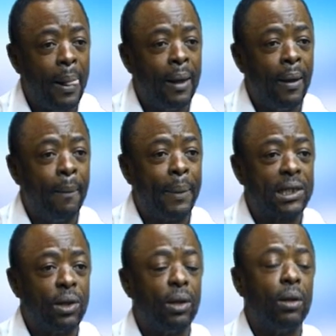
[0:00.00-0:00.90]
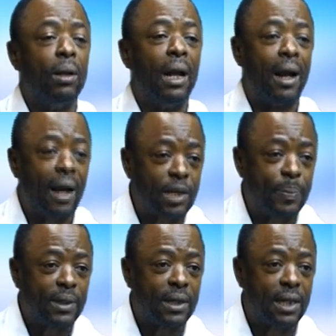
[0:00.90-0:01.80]
parce que la grâce
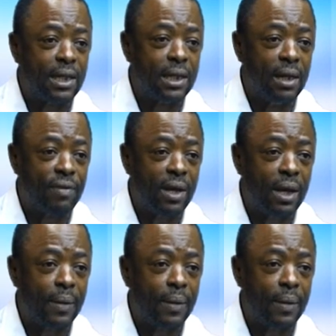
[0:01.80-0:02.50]
vous présidentielle. Vous décriez quelque